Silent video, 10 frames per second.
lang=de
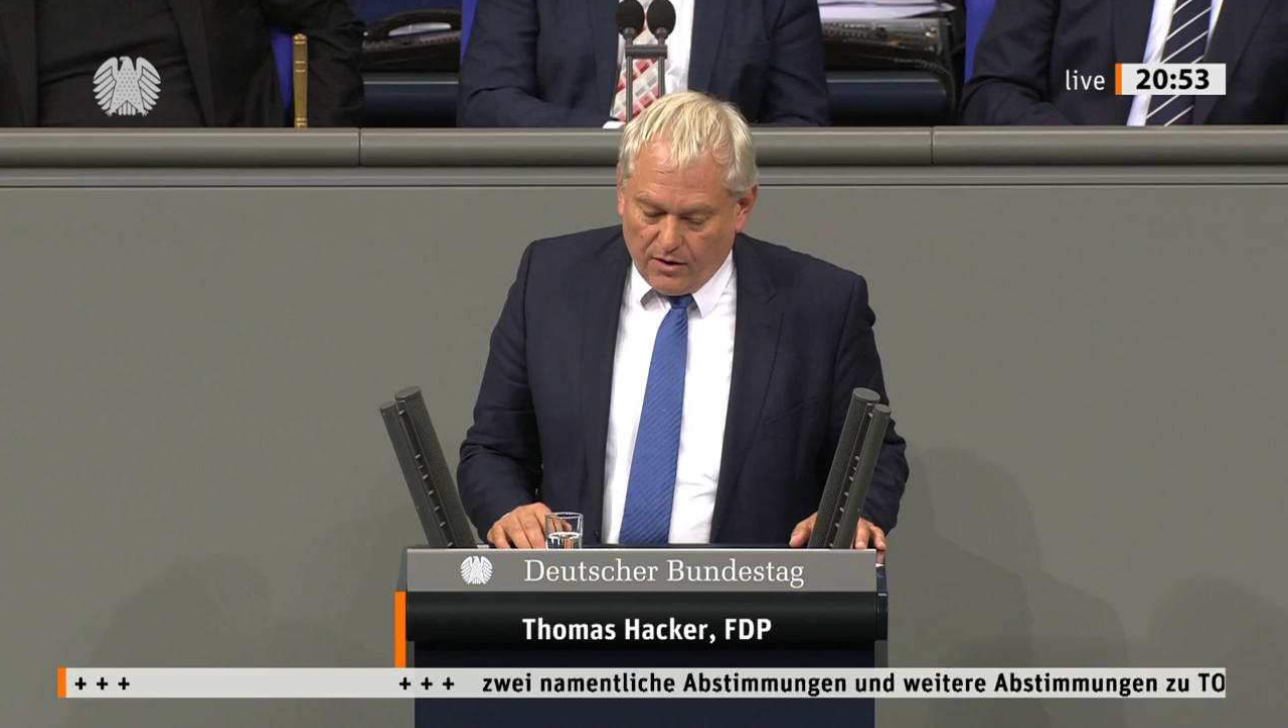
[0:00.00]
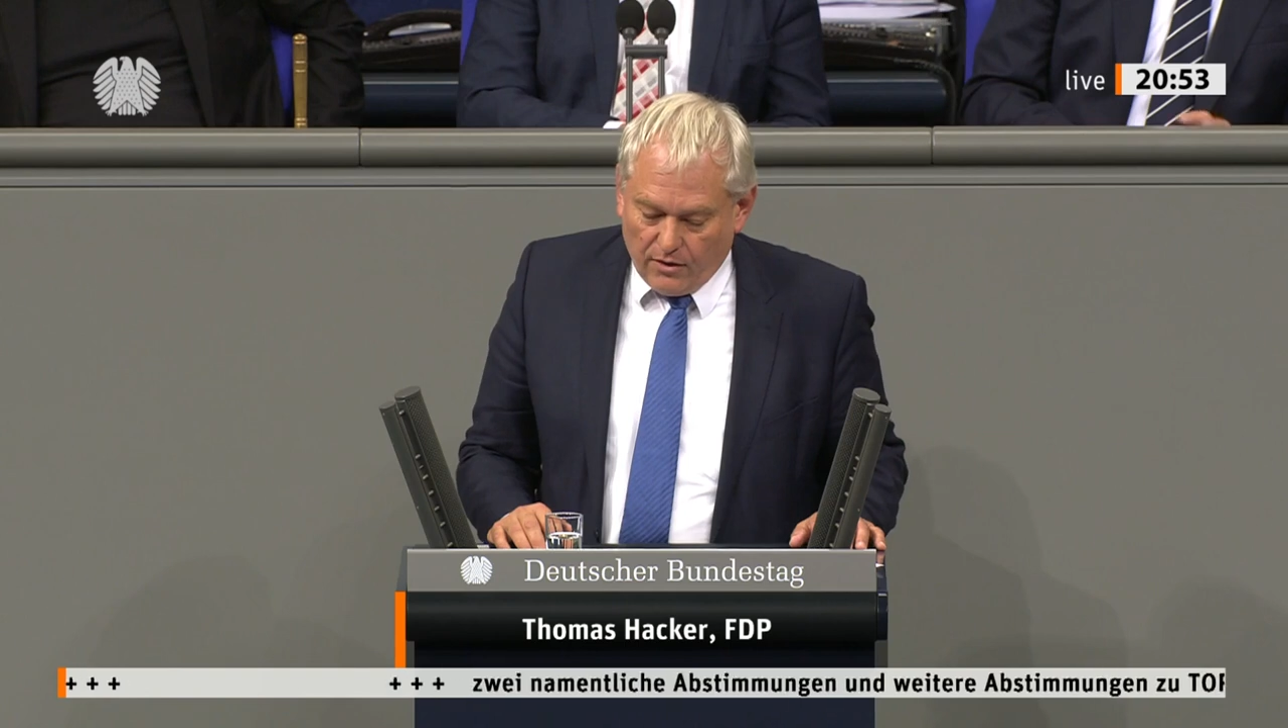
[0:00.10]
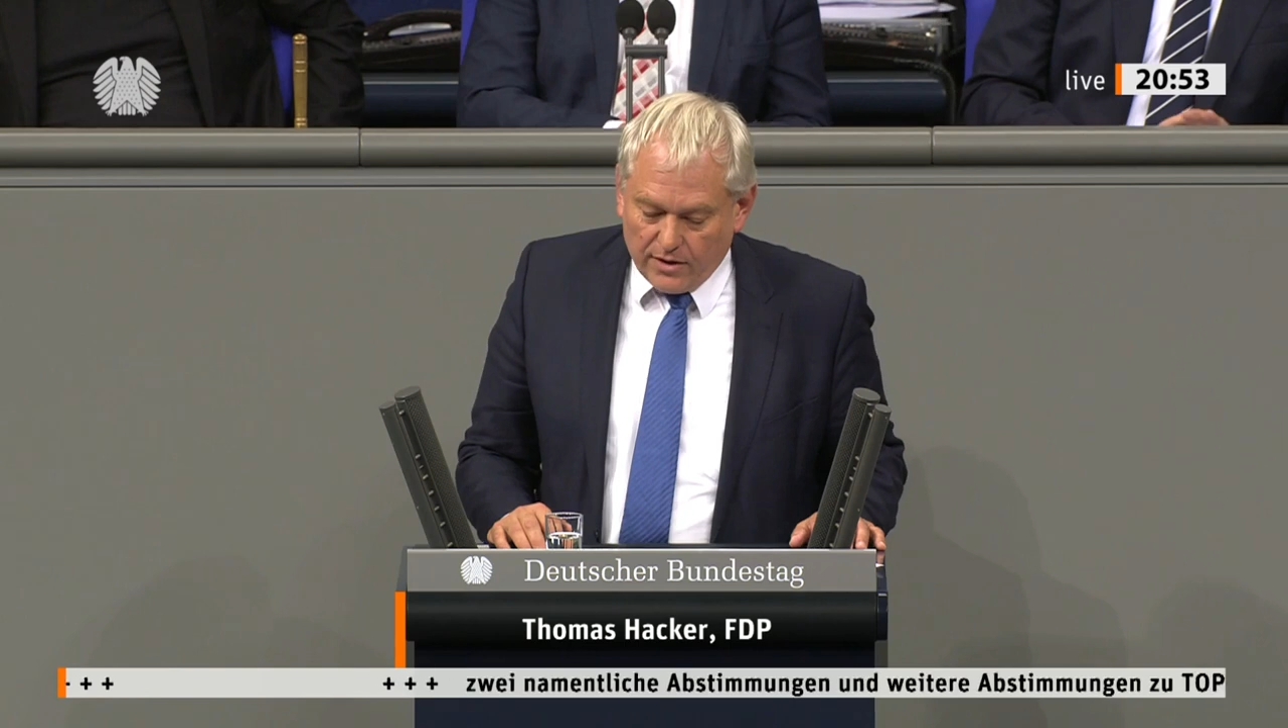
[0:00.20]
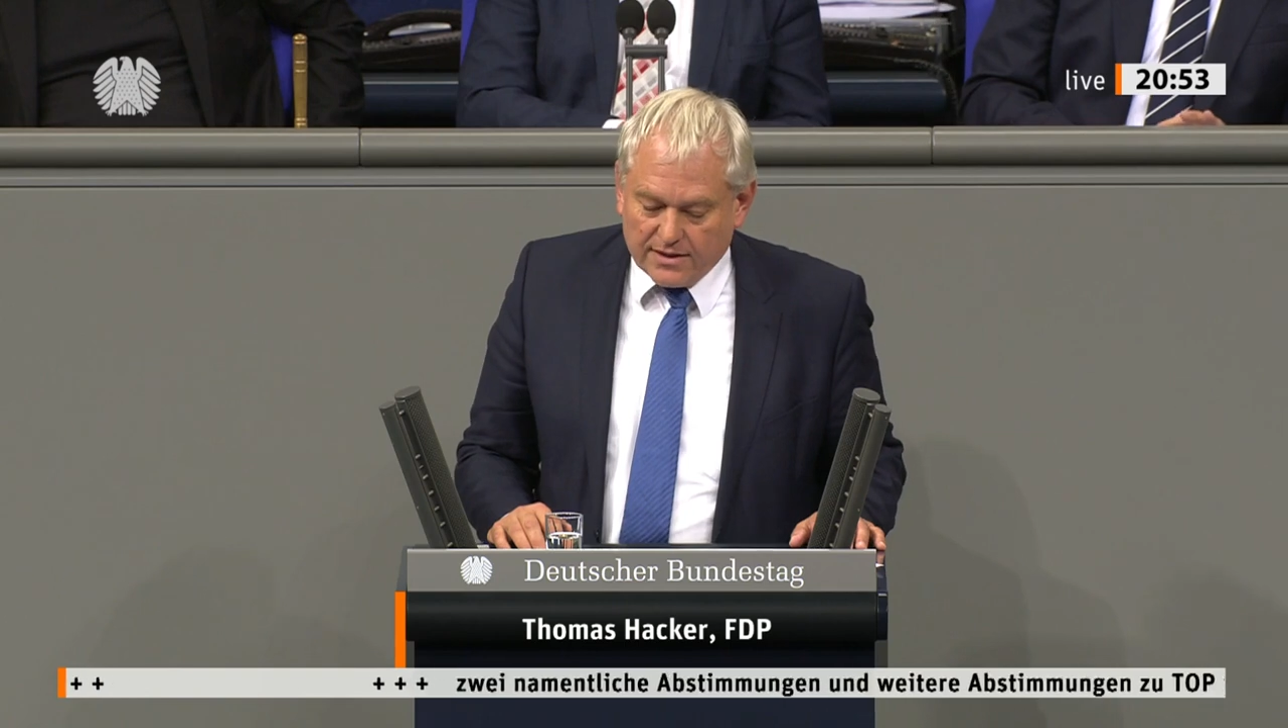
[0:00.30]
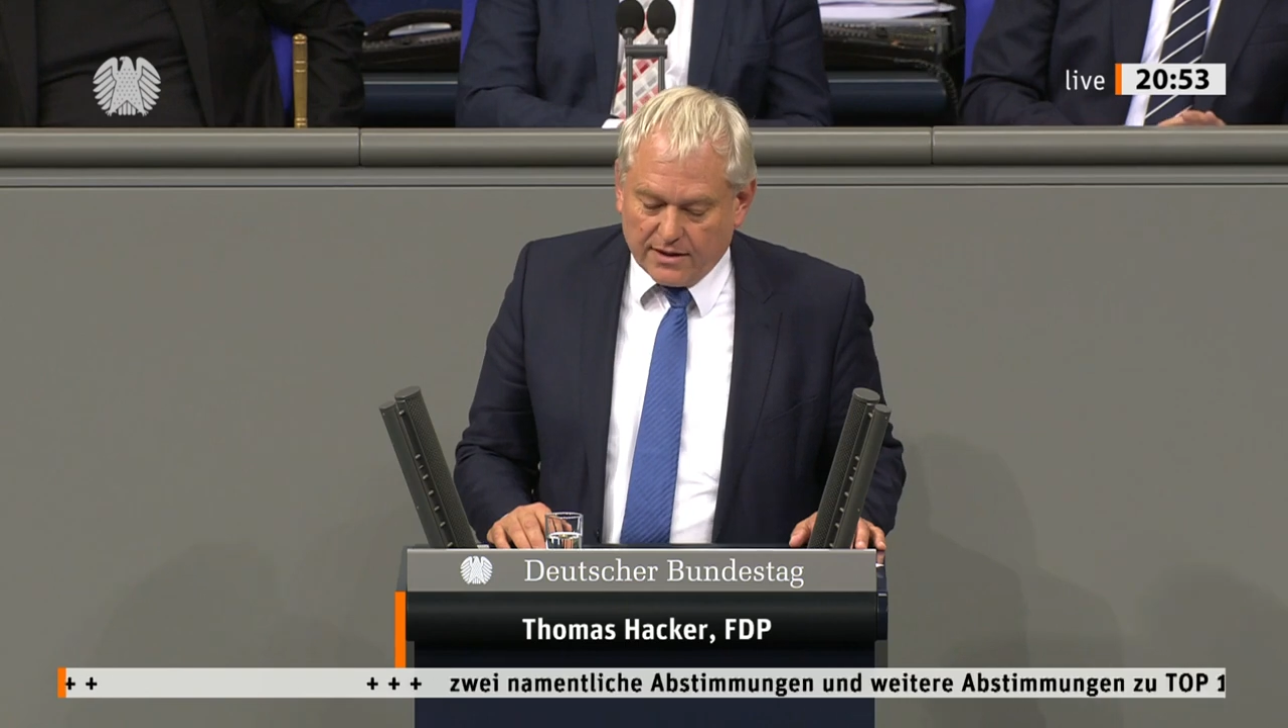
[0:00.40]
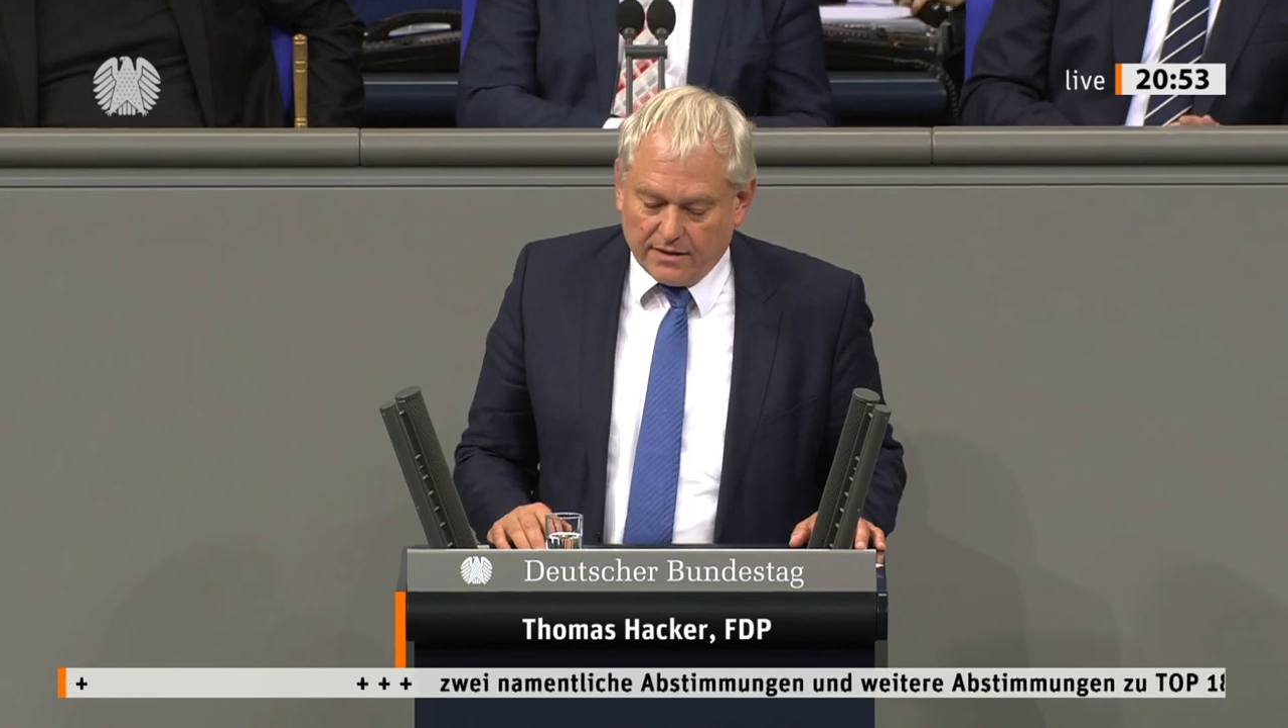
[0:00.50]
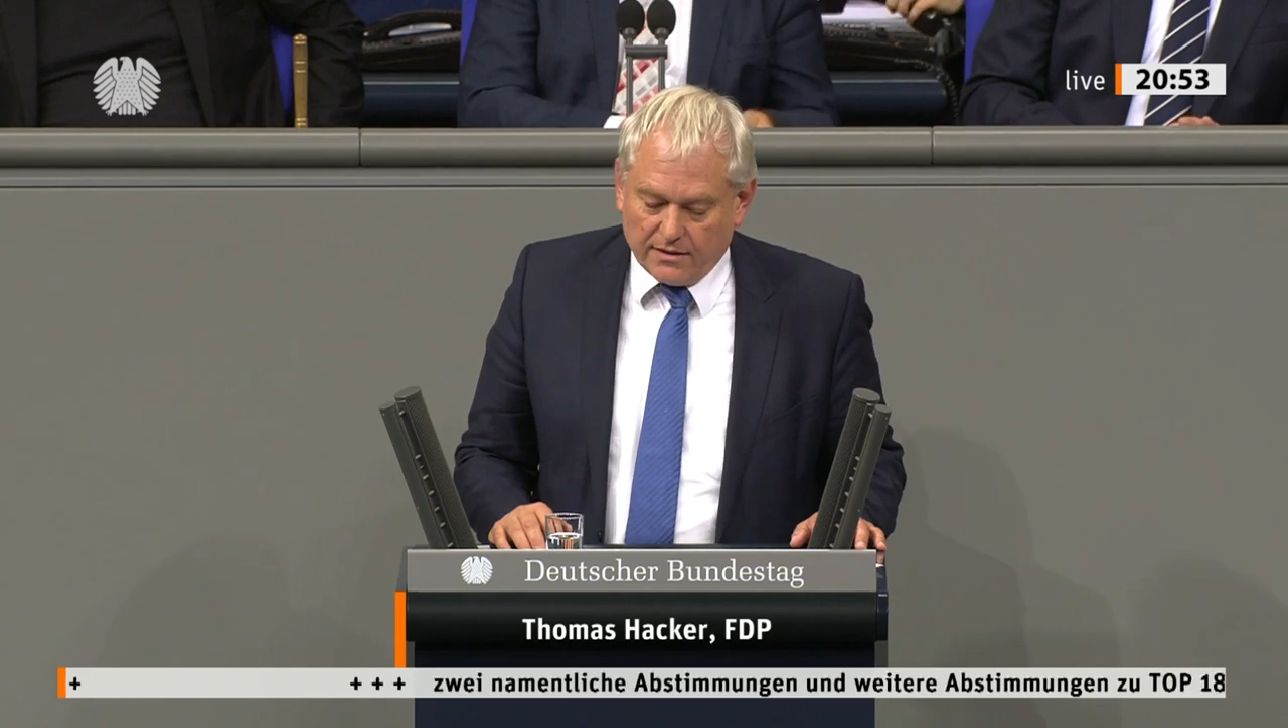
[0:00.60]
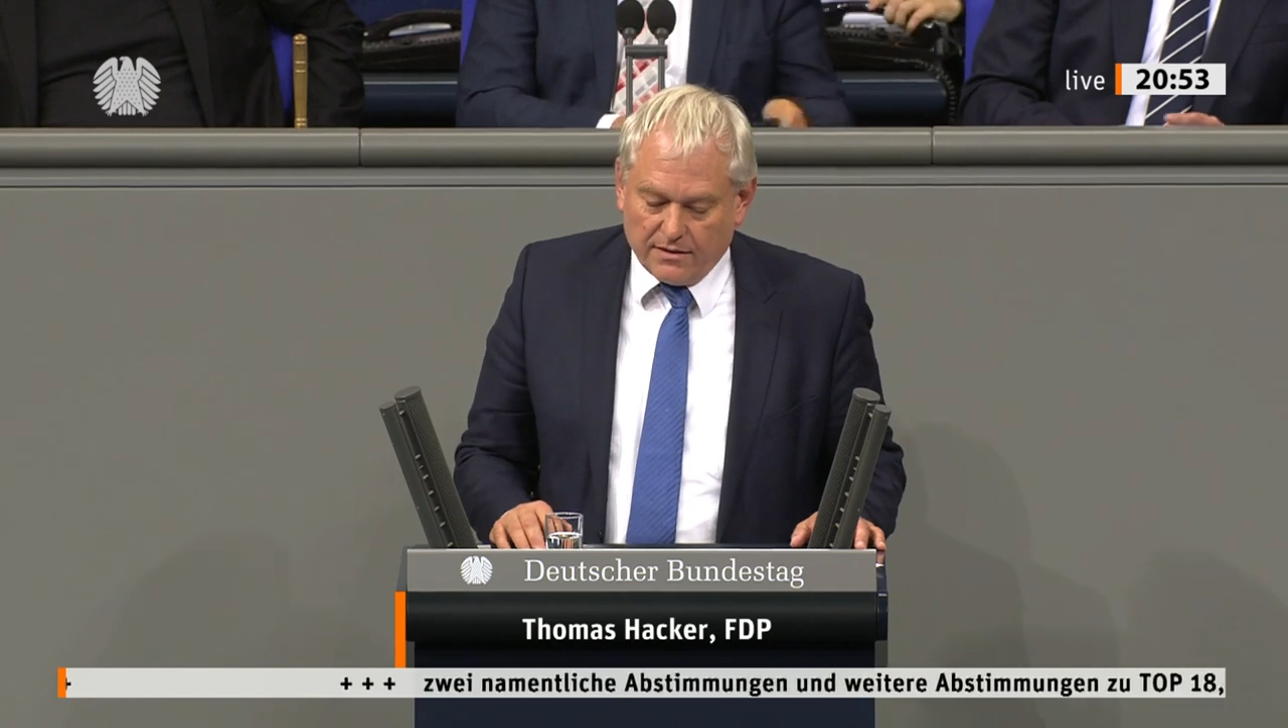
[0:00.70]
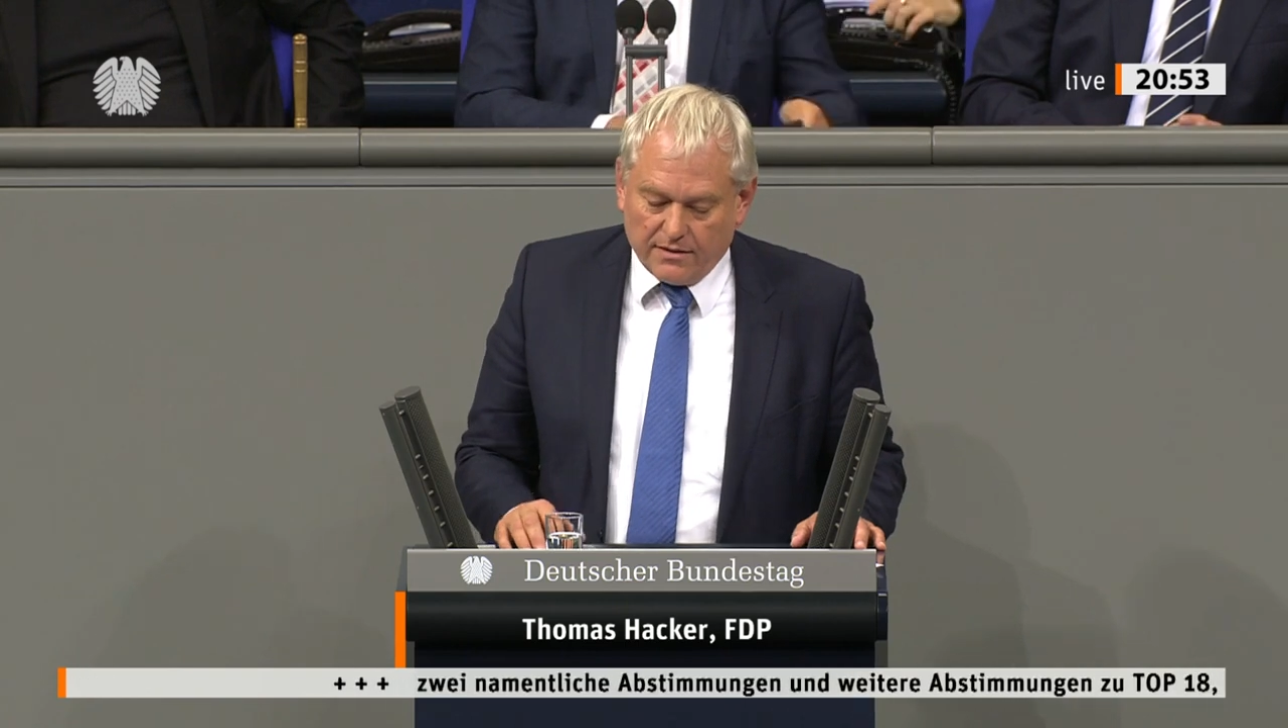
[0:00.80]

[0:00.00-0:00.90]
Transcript: heute